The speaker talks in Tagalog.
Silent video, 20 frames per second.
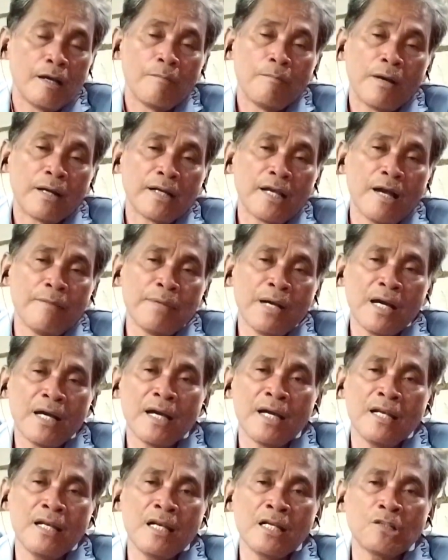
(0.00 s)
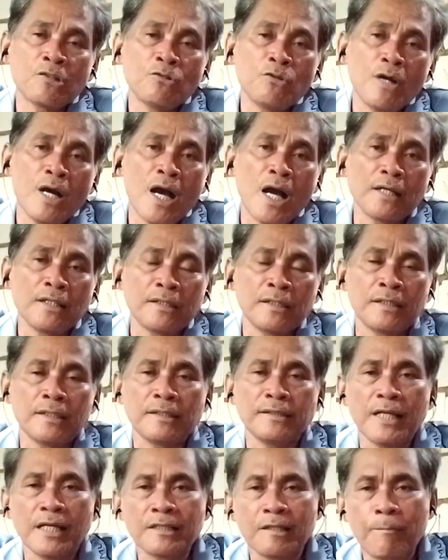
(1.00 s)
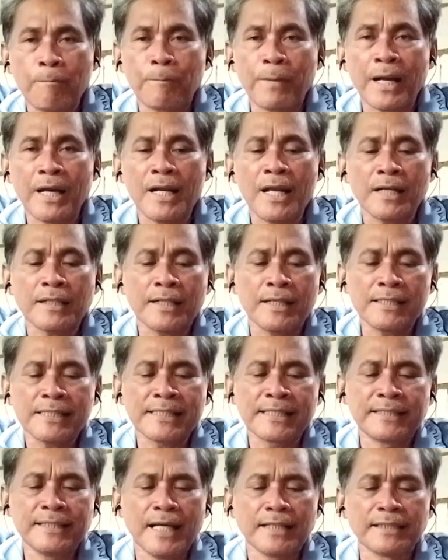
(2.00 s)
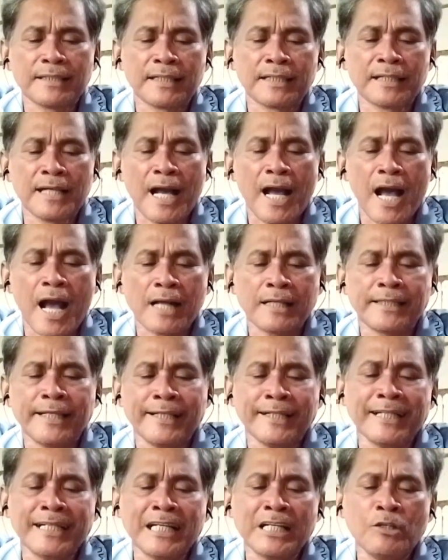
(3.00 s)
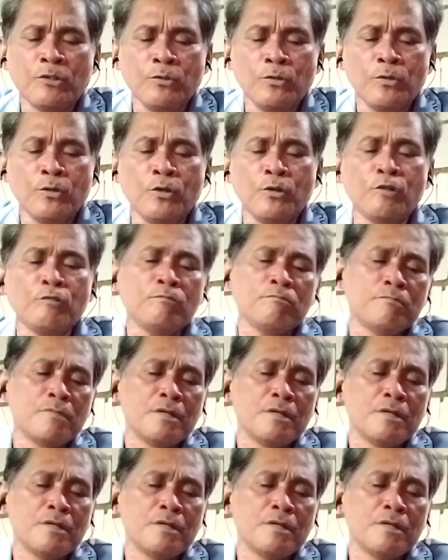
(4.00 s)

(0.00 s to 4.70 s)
Mga mahal ko ang nagpalakas ng aking loob